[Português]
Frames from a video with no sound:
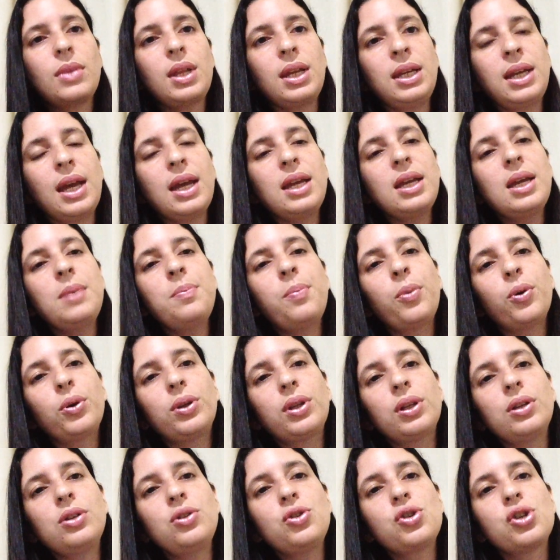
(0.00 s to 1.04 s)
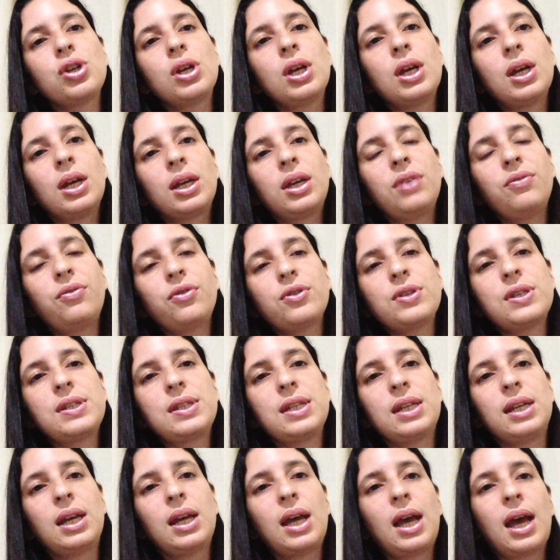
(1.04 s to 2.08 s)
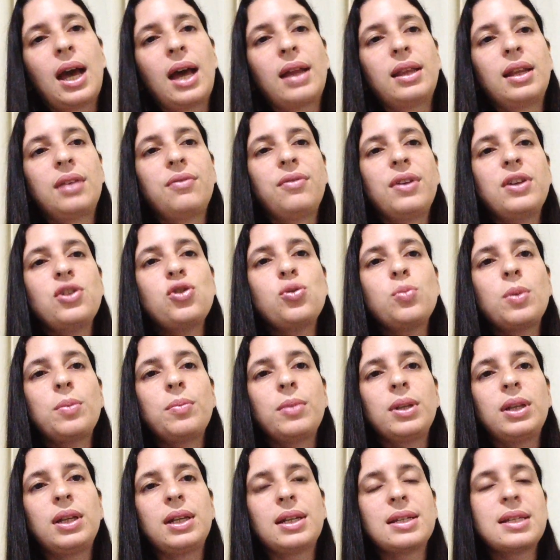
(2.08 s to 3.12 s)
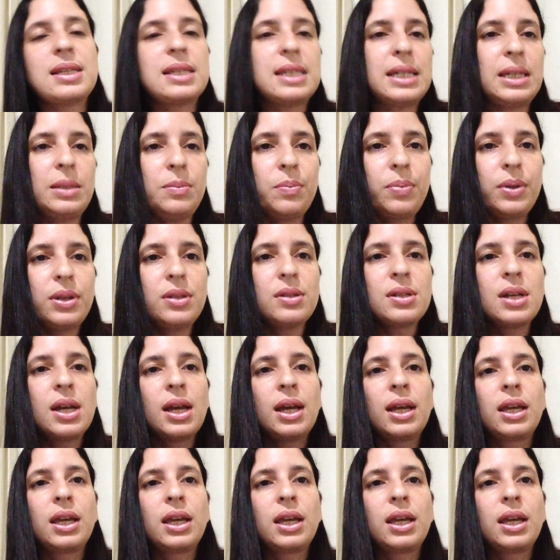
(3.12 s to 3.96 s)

E aí é importante que você, através de uma maneira simples,